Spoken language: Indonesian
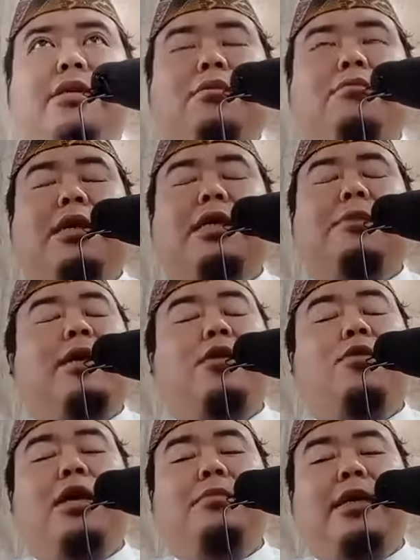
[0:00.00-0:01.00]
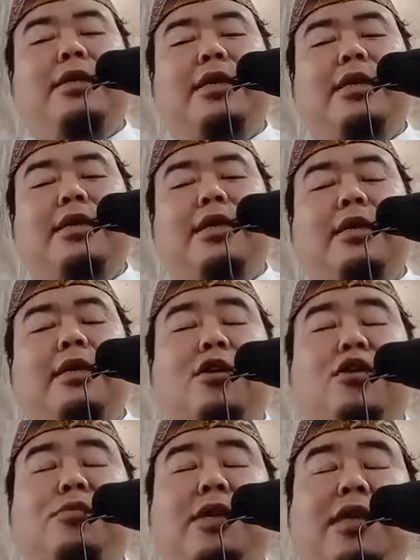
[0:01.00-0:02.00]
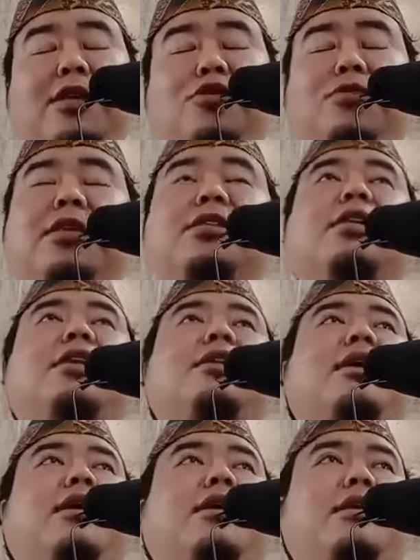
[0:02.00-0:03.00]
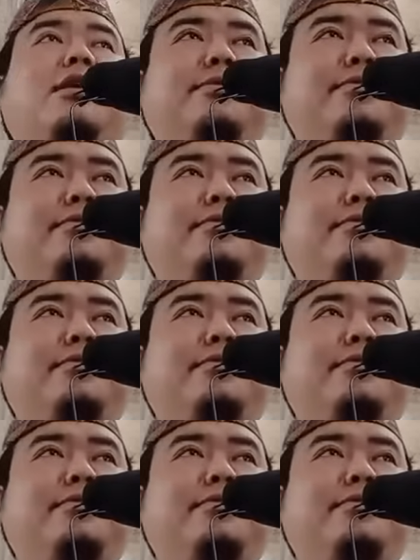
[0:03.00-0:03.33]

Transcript: Maka para ulama mengatakan kalau begitu bersedekah.